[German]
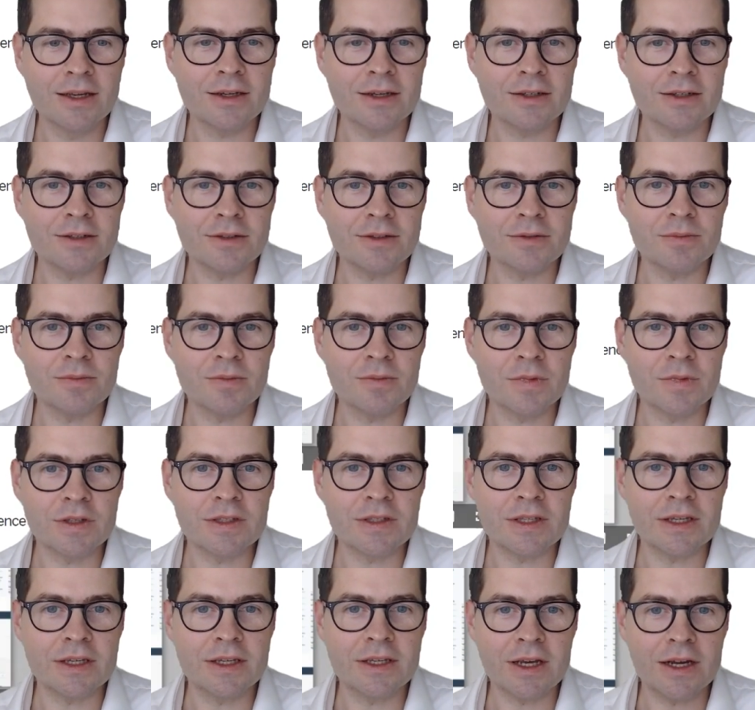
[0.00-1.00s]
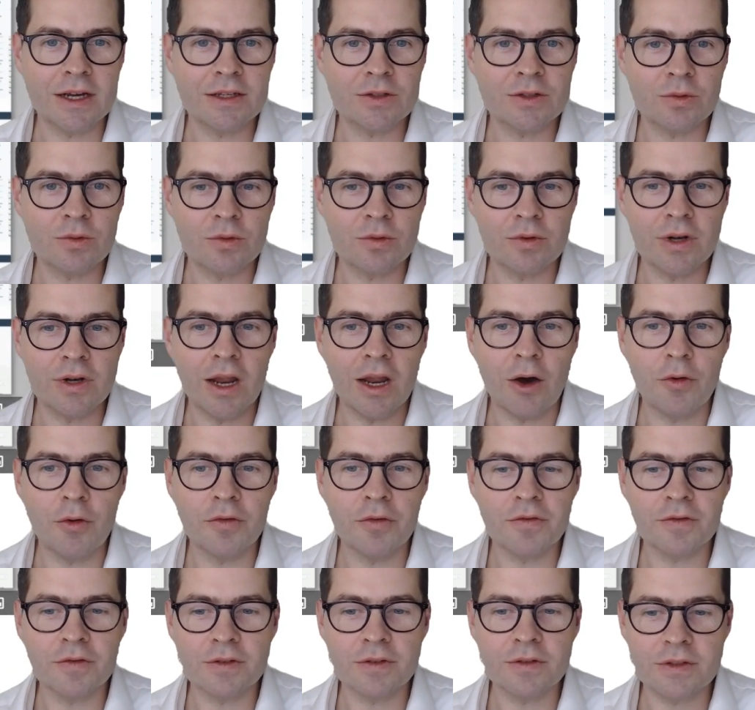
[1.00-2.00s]
ähm, sich also
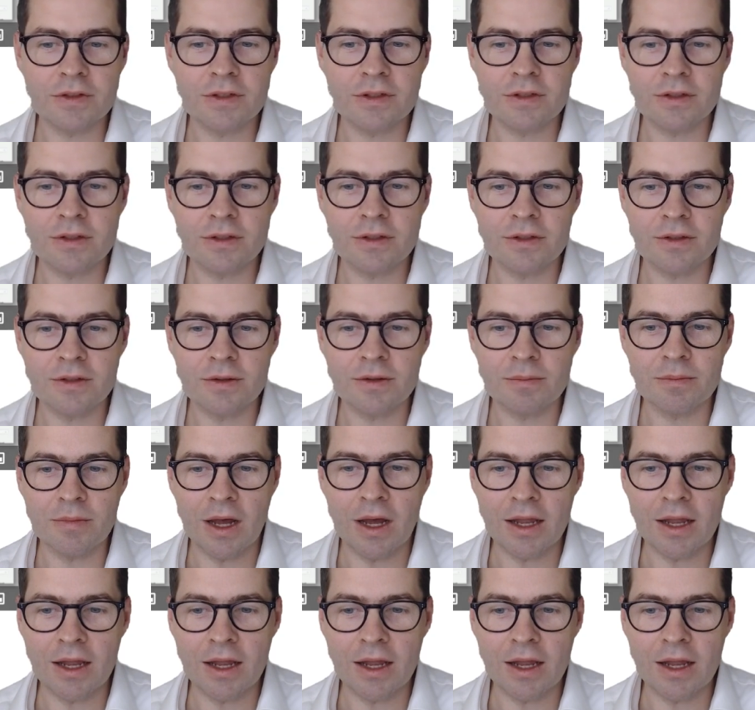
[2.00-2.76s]
laufend ähm,